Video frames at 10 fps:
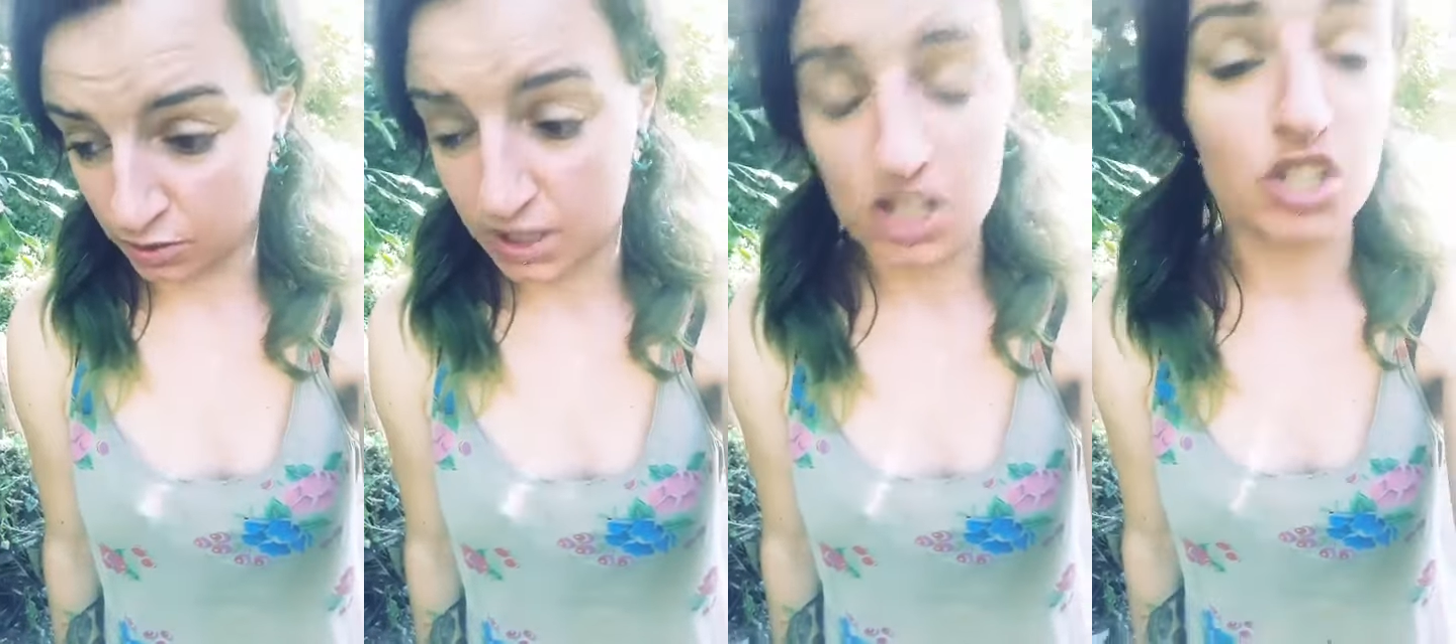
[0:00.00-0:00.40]

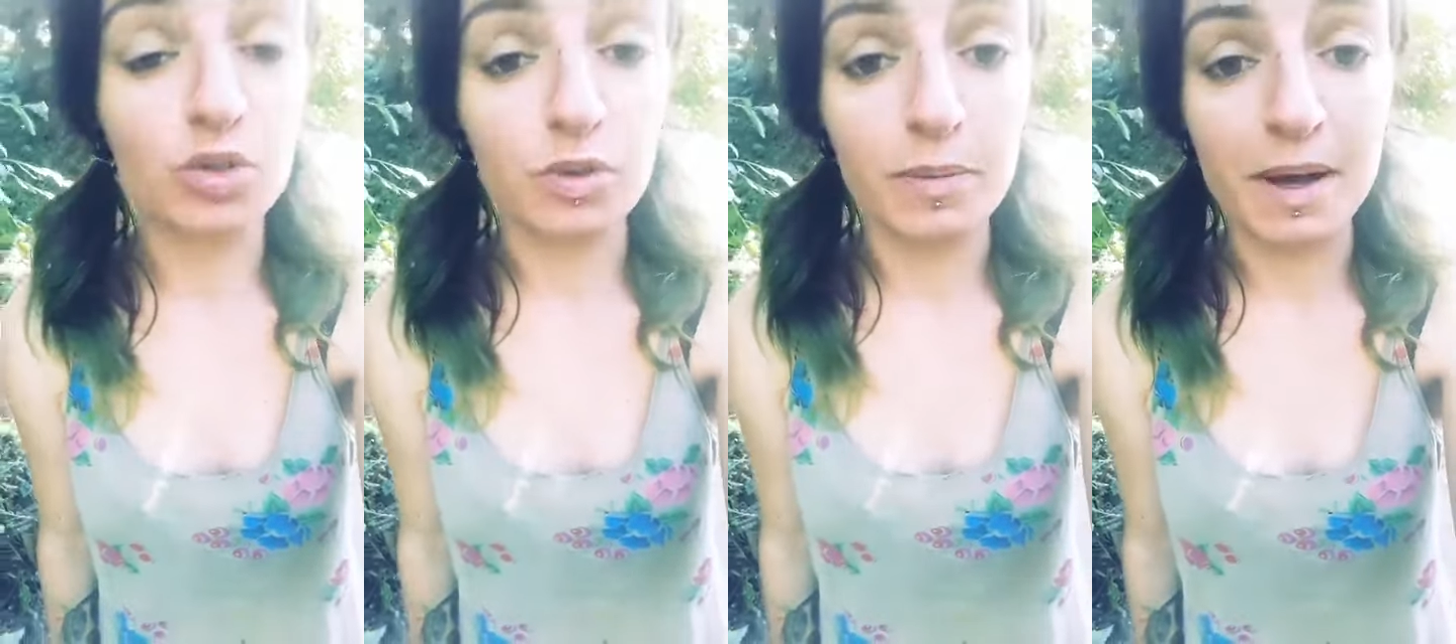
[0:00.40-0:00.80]
Donc là j'ai
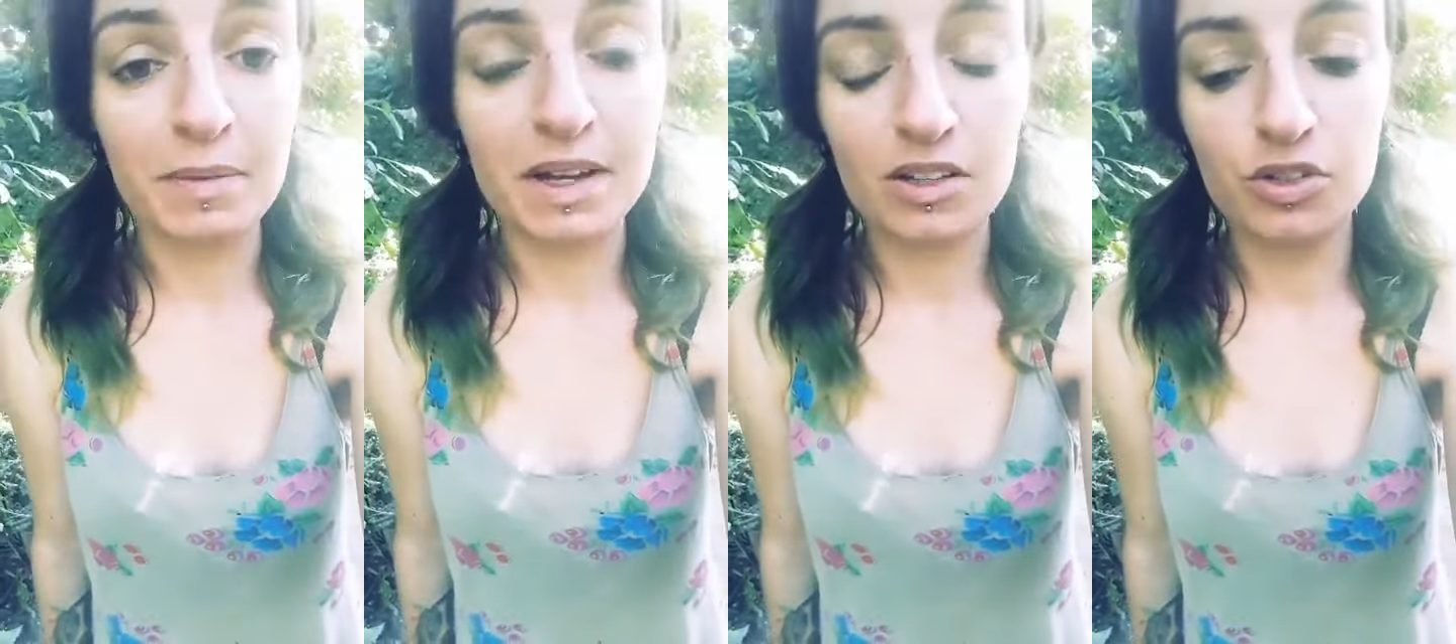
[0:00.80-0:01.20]
trouvé
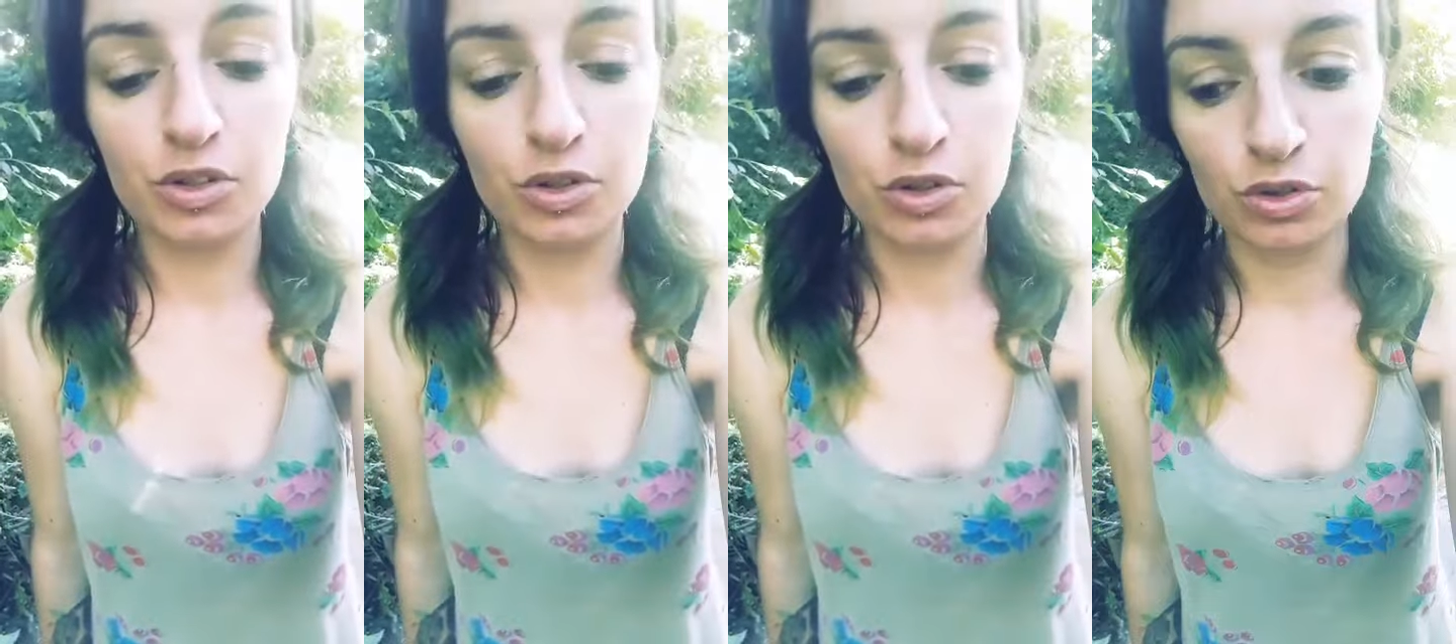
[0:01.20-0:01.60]
pas mal
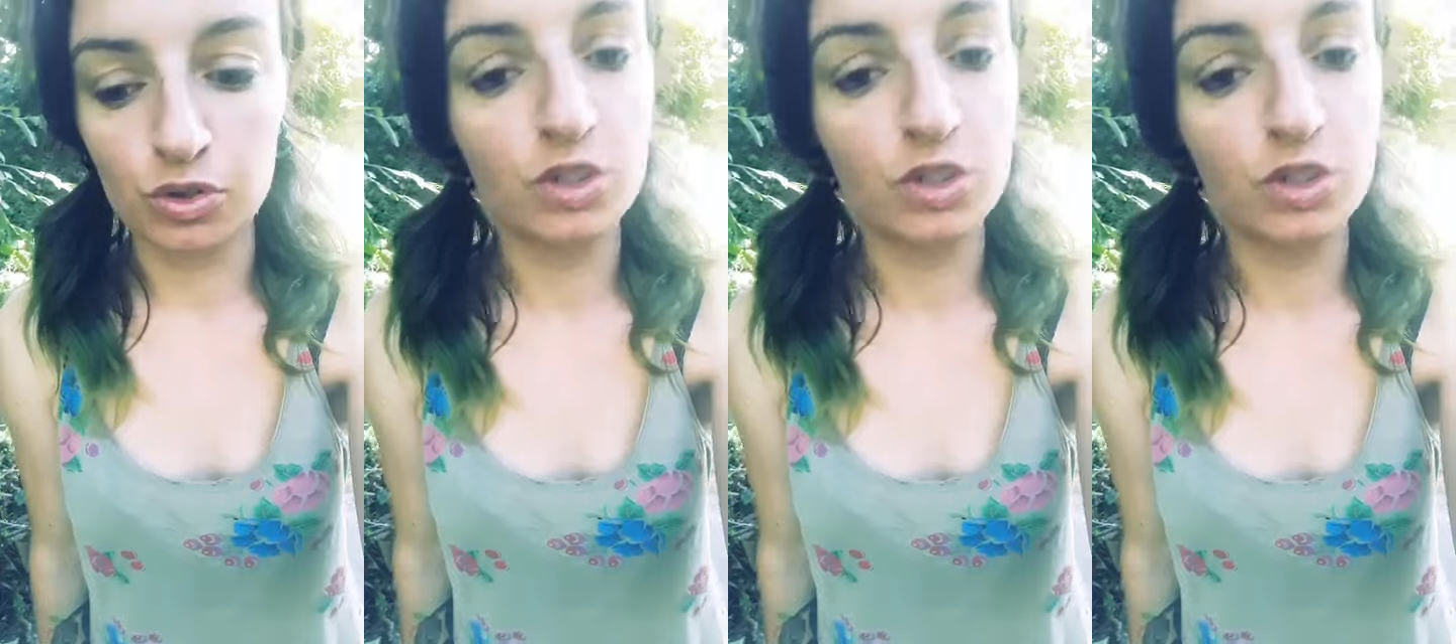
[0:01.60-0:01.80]
de,